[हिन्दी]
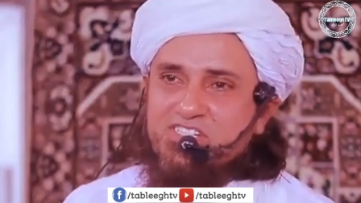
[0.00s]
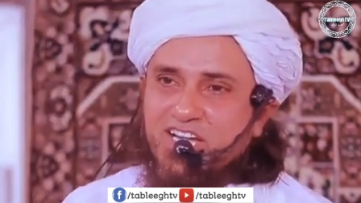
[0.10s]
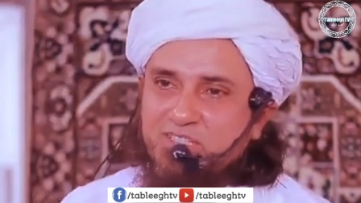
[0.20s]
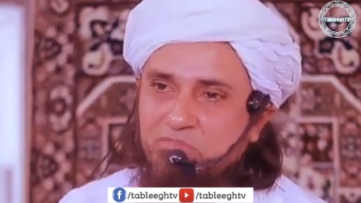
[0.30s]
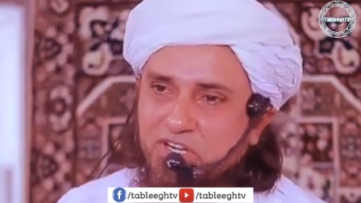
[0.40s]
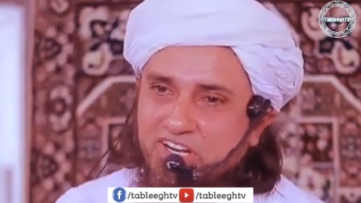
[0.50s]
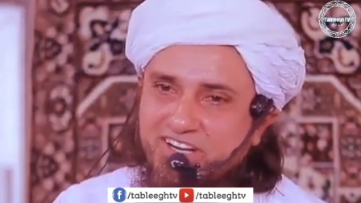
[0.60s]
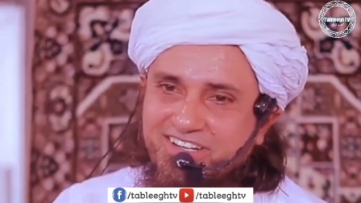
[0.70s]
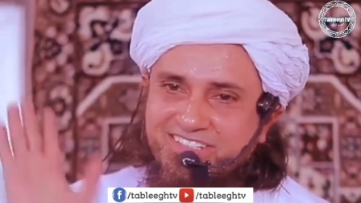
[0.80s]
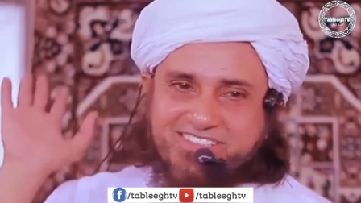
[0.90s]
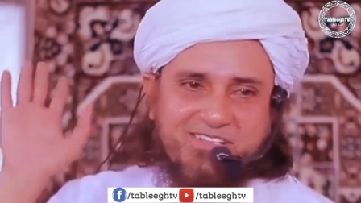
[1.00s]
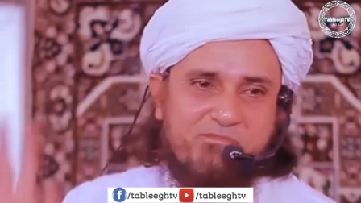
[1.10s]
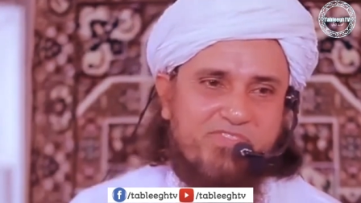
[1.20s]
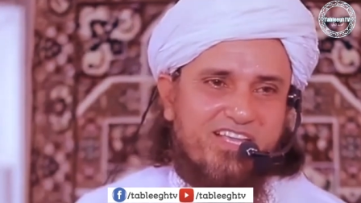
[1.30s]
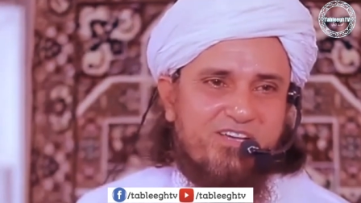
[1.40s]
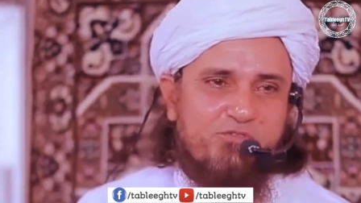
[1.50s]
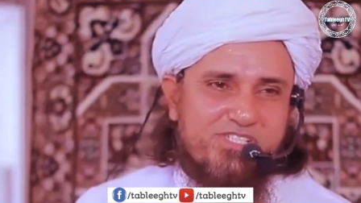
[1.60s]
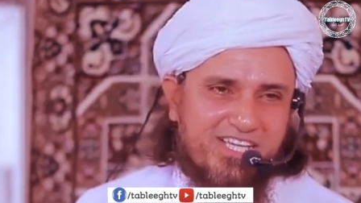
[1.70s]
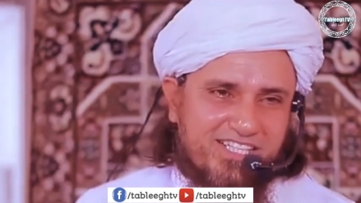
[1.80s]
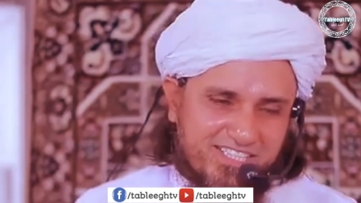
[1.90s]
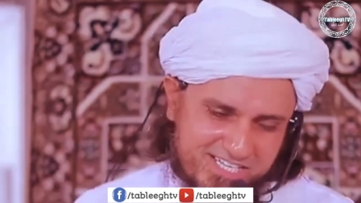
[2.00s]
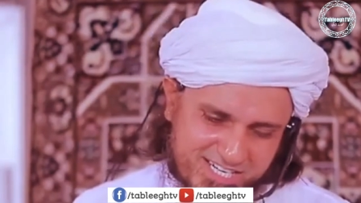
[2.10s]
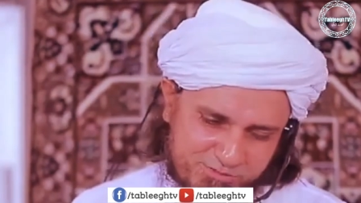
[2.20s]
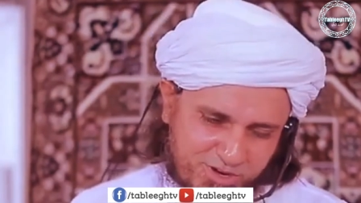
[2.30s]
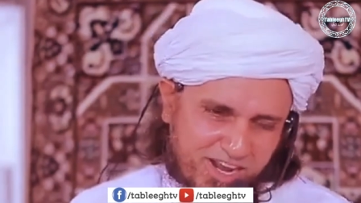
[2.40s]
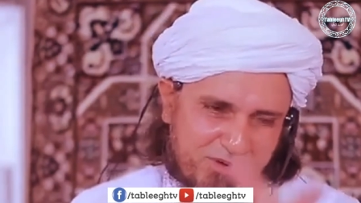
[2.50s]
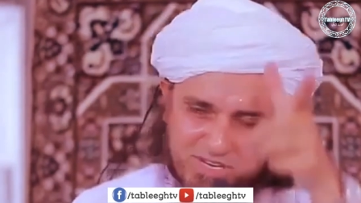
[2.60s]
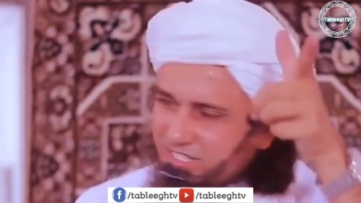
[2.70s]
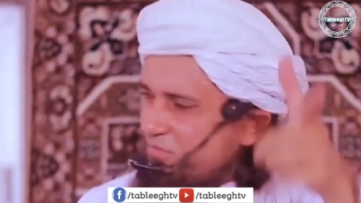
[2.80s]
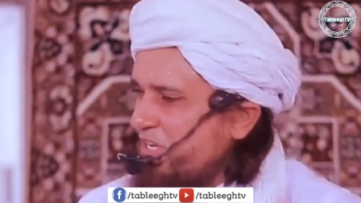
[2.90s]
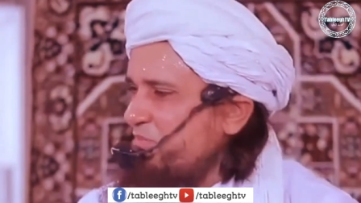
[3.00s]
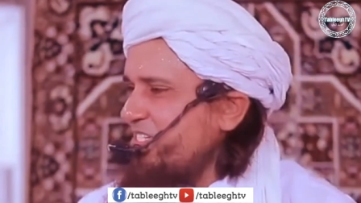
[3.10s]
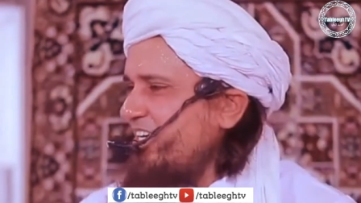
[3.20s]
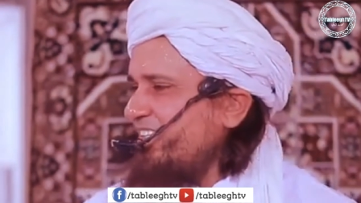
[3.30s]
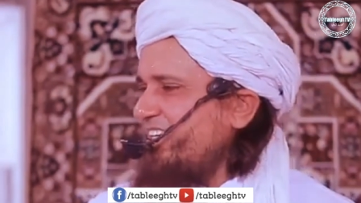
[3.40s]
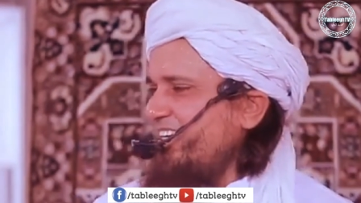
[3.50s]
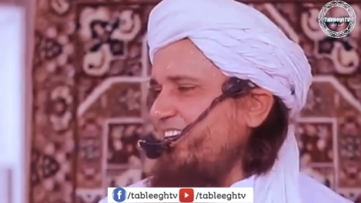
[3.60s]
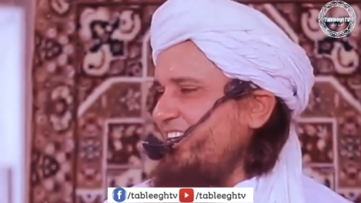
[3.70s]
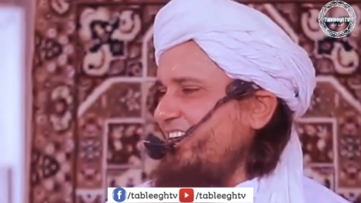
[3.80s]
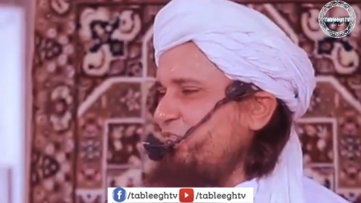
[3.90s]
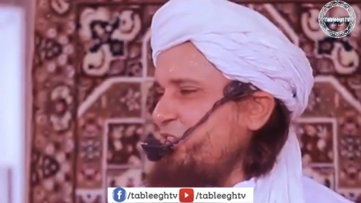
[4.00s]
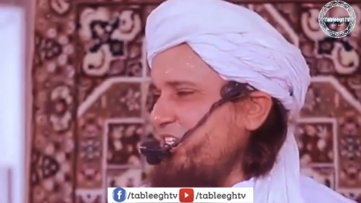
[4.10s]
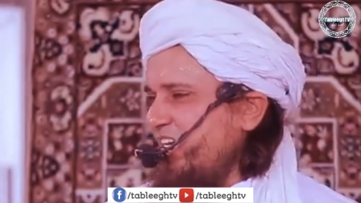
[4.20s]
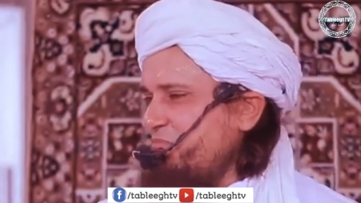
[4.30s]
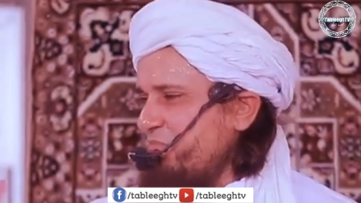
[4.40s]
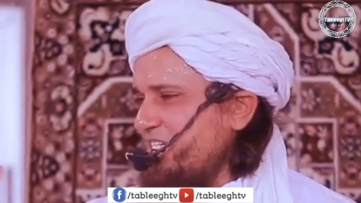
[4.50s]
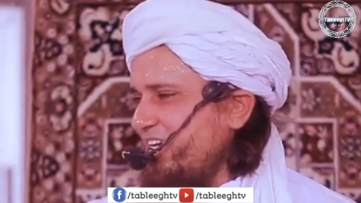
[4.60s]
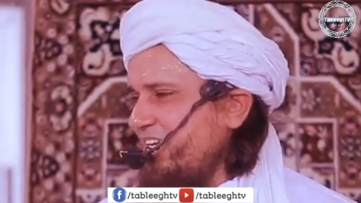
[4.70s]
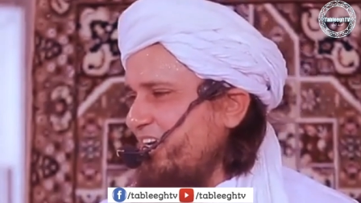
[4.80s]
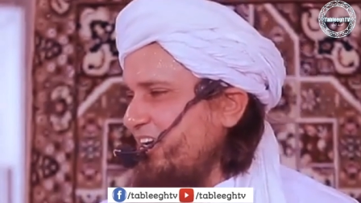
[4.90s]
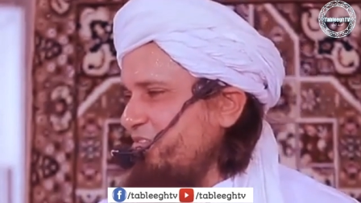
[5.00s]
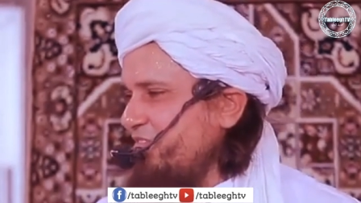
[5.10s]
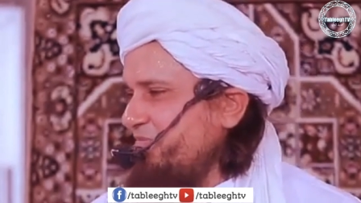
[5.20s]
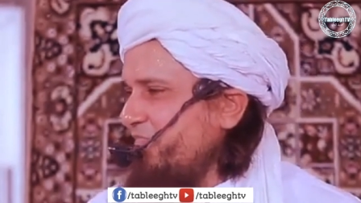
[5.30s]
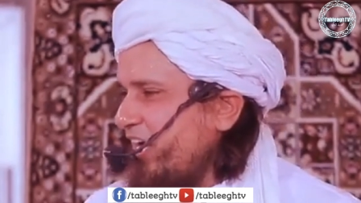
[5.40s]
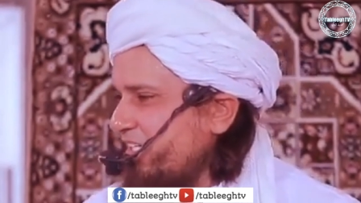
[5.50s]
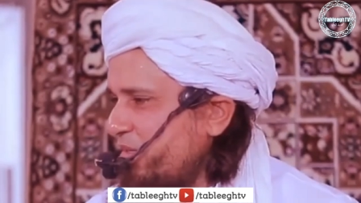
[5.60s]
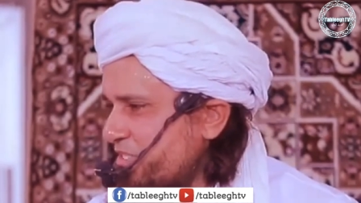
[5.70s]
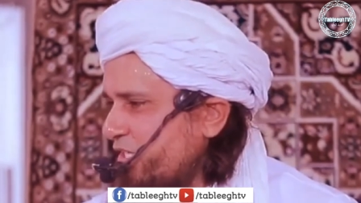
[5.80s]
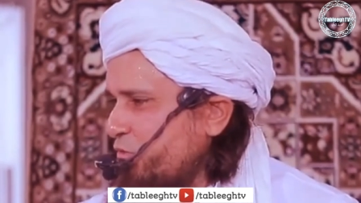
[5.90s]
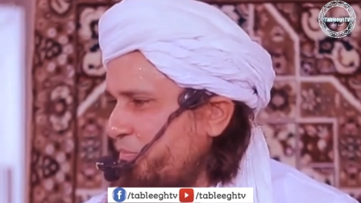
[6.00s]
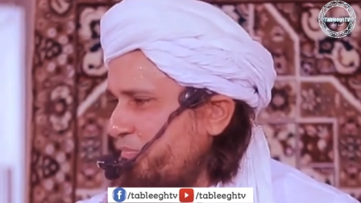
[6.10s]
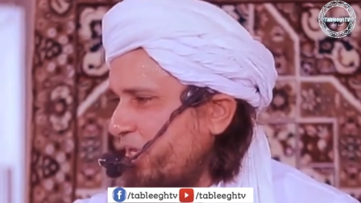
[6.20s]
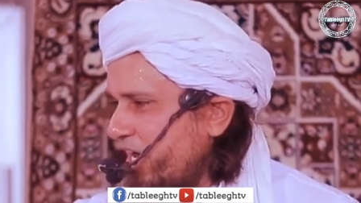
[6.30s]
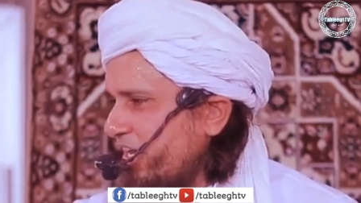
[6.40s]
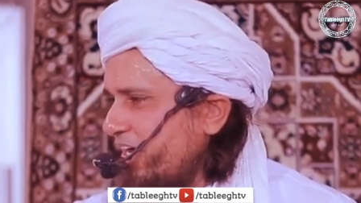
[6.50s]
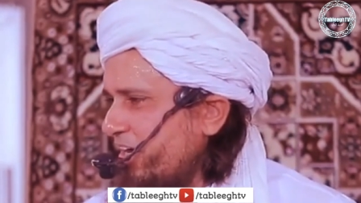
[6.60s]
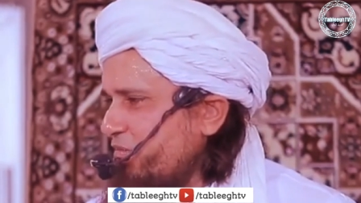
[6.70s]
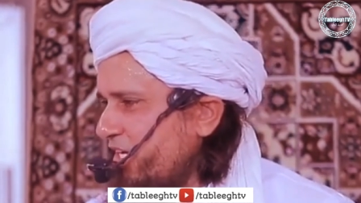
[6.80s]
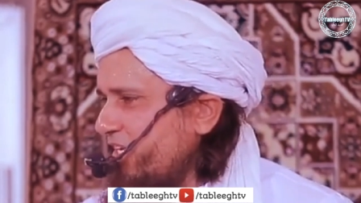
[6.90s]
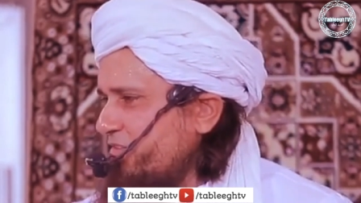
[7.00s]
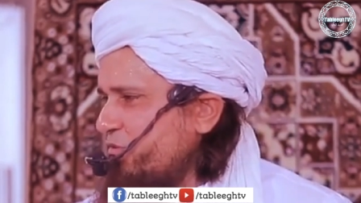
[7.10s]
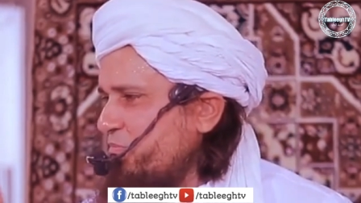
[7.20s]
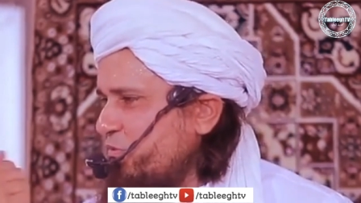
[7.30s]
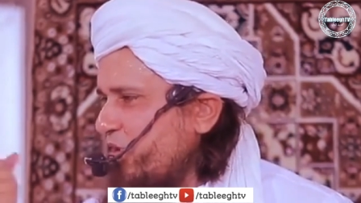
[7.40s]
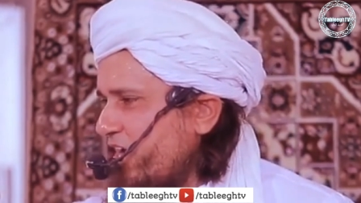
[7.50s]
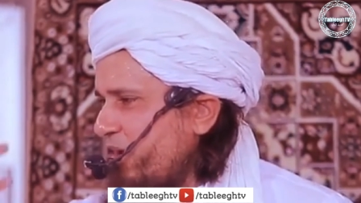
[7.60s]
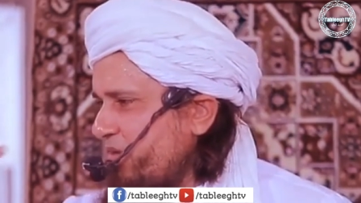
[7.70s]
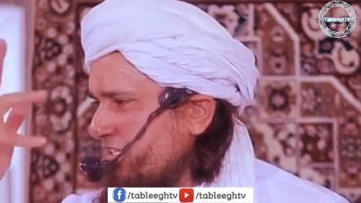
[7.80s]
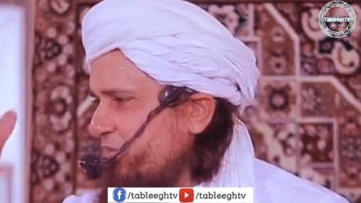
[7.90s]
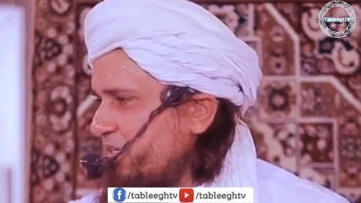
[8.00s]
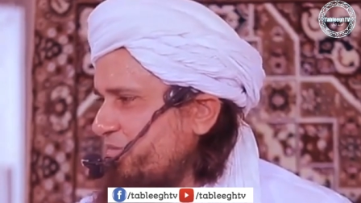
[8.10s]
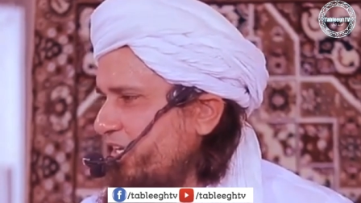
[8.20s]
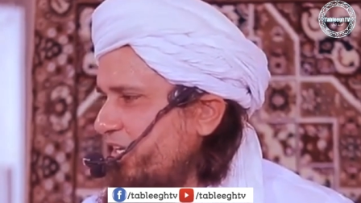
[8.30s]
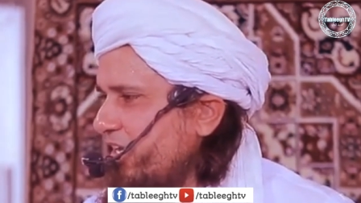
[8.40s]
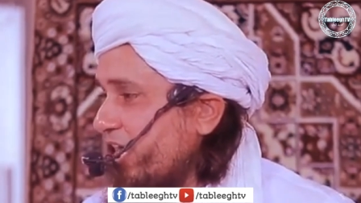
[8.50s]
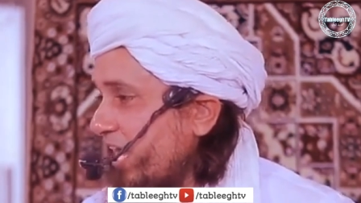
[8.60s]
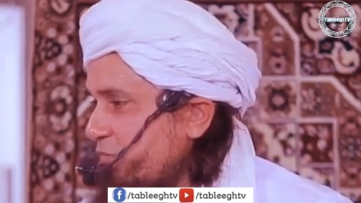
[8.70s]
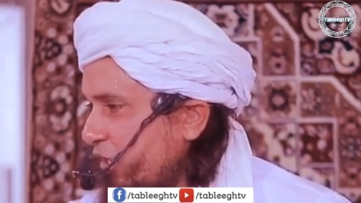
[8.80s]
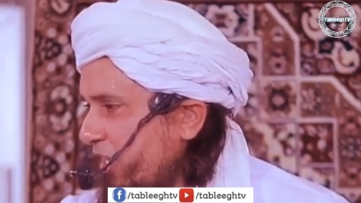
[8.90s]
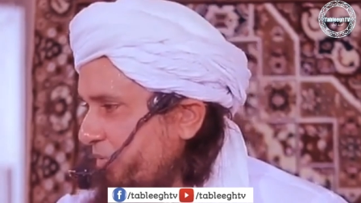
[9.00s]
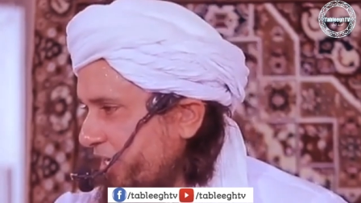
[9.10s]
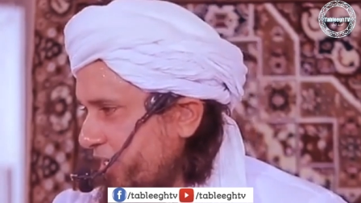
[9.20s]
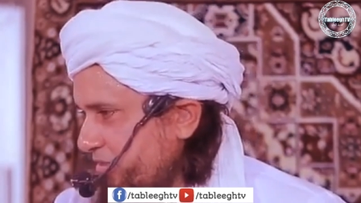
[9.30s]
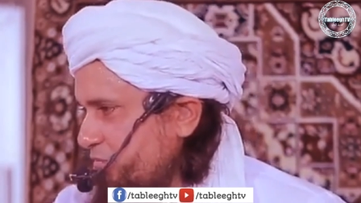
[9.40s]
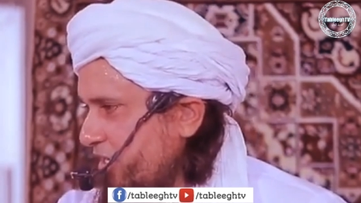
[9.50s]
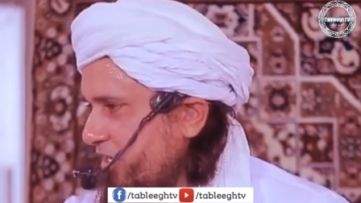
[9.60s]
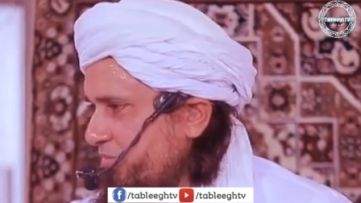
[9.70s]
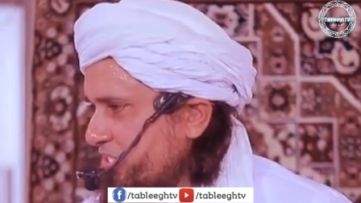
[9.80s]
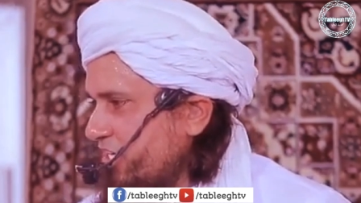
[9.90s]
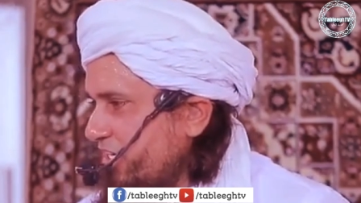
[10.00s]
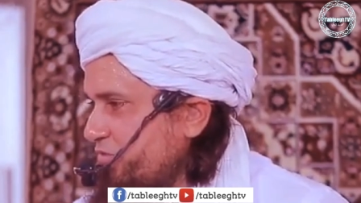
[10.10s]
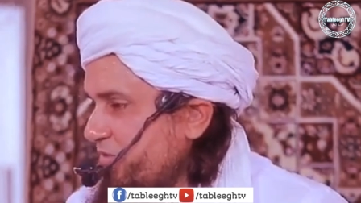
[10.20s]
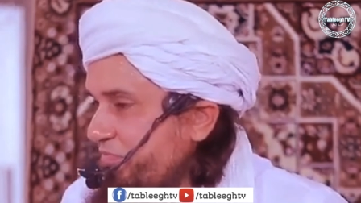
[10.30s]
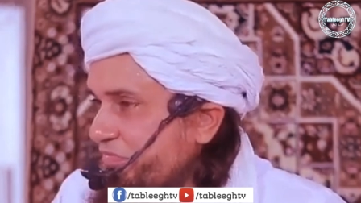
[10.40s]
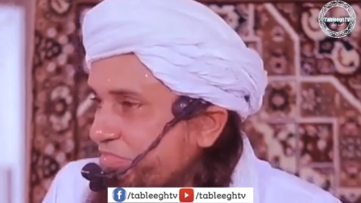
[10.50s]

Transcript: जैद पिटेगा वो जैद की जगह वो नाम आता फिर मज़ा आता लेकिन वो जैद में मज़ा नहीं आ रहा आधा मज़ा तो आ गया आपको लेकिन जो तो पूरा नाम आता फिर खैर वो नहीं पिटा अलहमदिल्ला बच गया वो